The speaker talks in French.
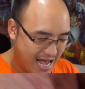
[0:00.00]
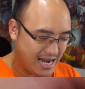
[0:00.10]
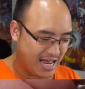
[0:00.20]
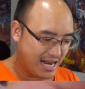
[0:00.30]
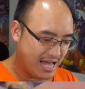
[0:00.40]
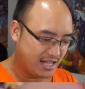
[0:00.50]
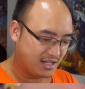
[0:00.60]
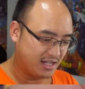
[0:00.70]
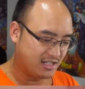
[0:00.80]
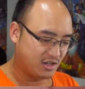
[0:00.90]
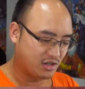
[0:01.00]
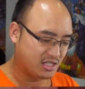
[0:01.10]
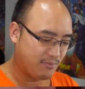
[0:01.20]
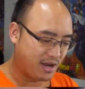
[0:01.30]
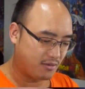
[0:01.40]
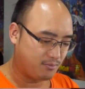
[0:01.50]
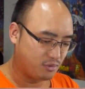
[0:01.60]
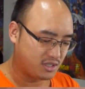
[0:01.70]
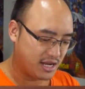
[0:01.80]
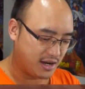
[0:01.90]
Ah là là, attendez une seconde, c'est pas une
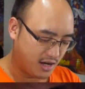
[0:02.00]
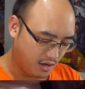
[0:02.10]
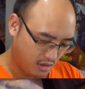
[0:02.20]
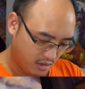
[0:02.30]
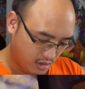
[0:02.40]
poussière, hein?